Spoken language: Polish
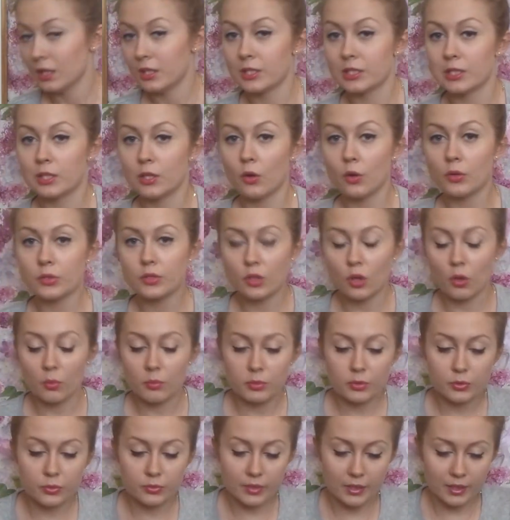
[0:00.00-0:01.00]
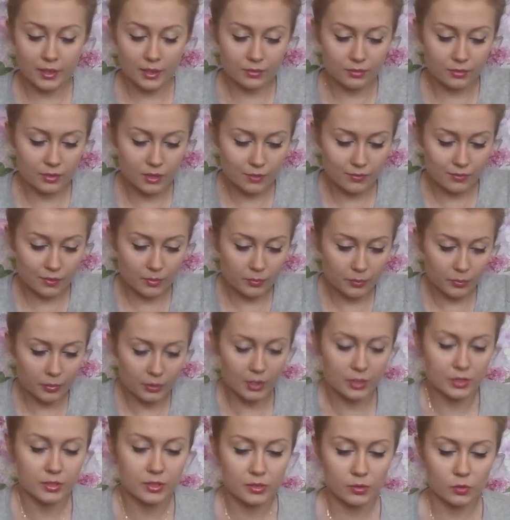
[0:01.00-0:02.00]
Jeśli chodzi o biżuterię, to też Wam
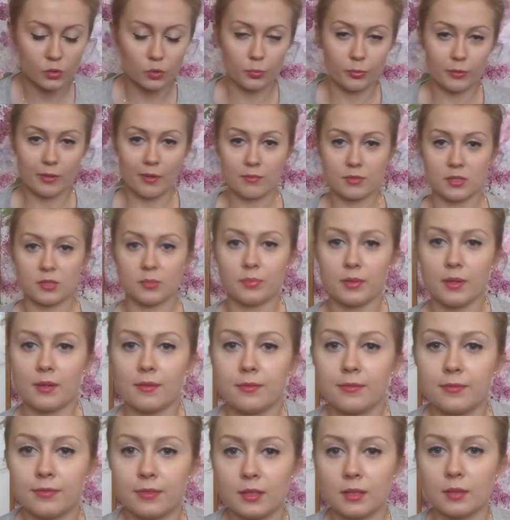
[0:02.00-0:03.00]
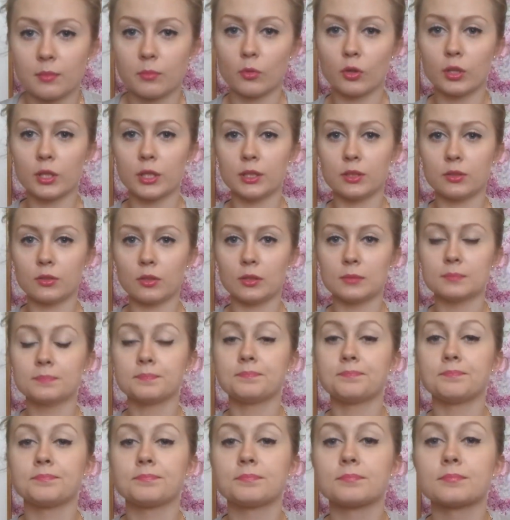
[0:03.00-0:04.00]
pokażę, co kupiłam sobie w e, Mojito
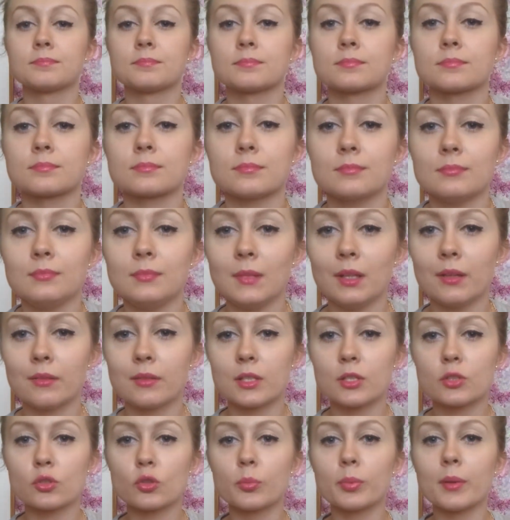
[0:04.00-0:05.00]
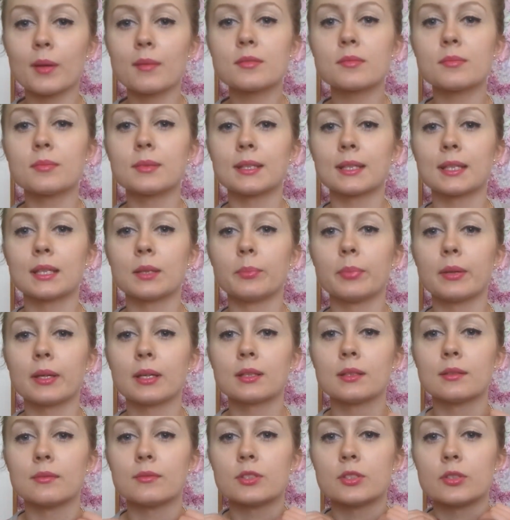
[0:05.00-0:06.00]
ponieważ kupiłam sobie taki
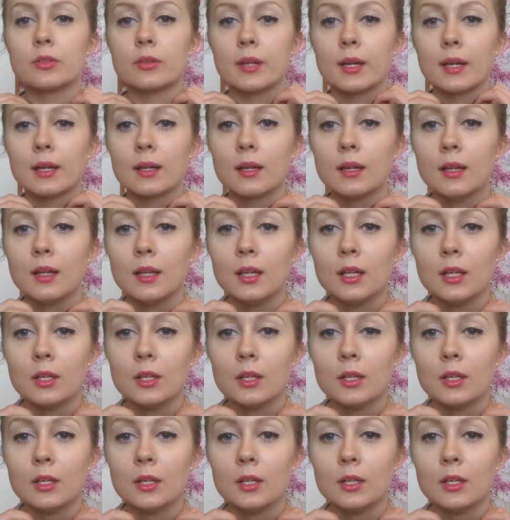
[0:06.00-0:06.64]
piękny wisiorek,